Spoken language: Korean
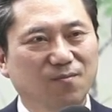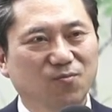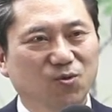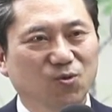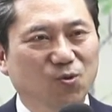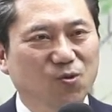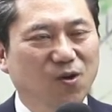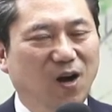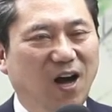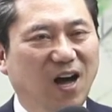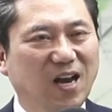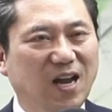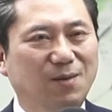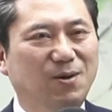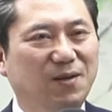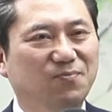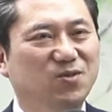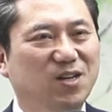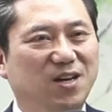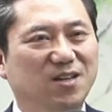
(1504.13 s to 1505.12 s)
요거
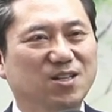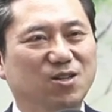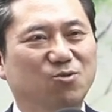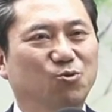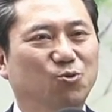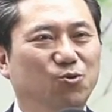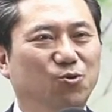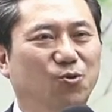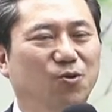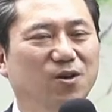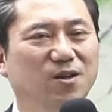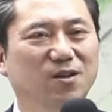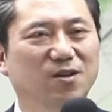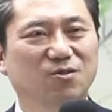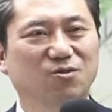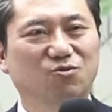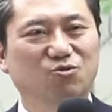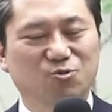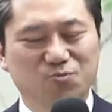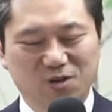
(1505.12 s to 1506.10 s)
하나만 가지고도
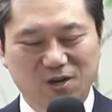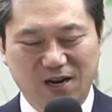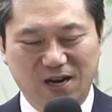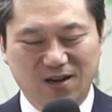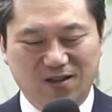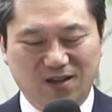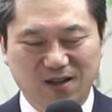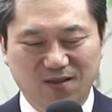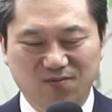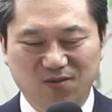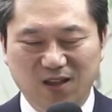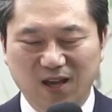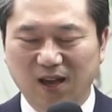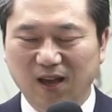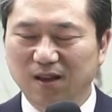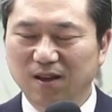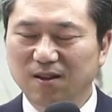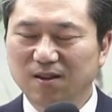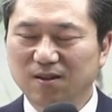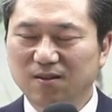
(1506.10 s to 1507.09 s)
유명할
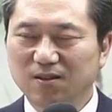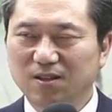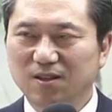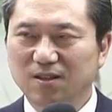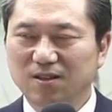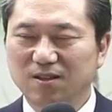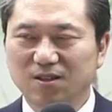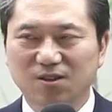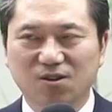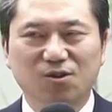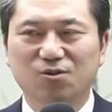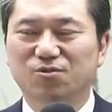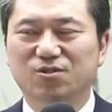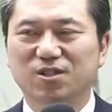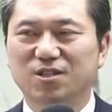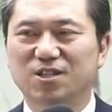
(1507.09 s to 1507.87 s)
텐데 이걸로 끝이